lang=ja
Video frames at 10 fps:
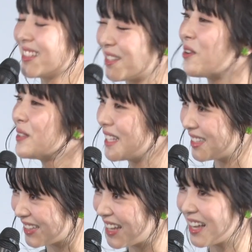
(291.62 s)
そうで
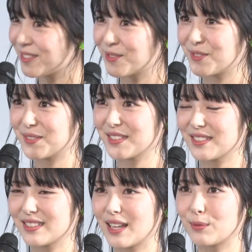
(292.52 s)
すね、あの
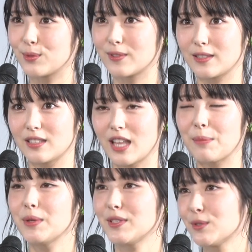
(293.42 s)
多分
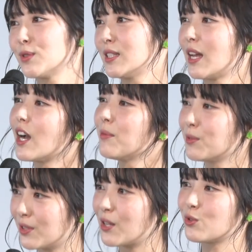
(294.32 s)
旅は少し長
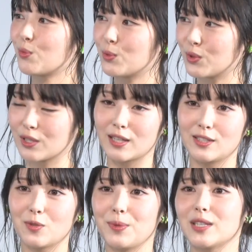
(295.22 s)
くなると思うので、
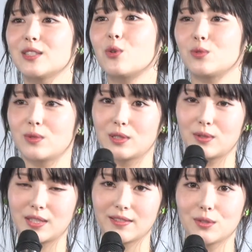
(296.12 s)
カシオペア紀行に乗った
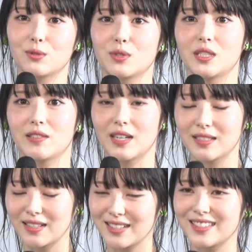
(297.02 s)
時はその時は
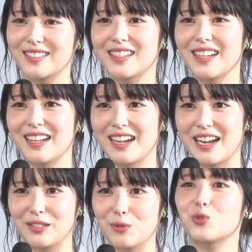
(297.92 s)
必ず
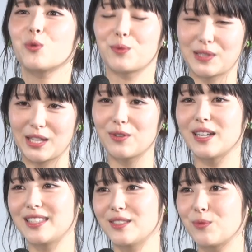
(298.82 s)
あのお供に
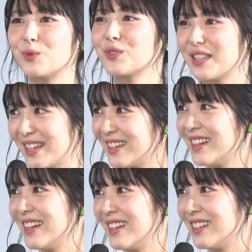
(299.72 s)
イロハスを持って
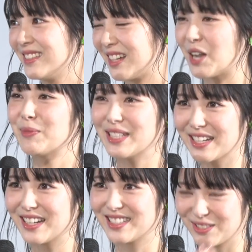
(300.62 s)
眺めな
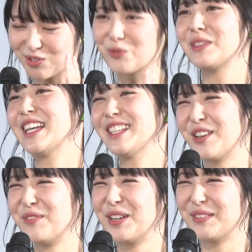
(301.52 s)
がらちゃんと飲みたい
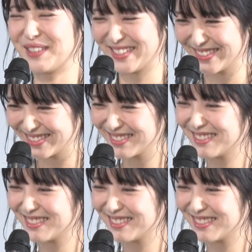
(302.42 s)
と思います。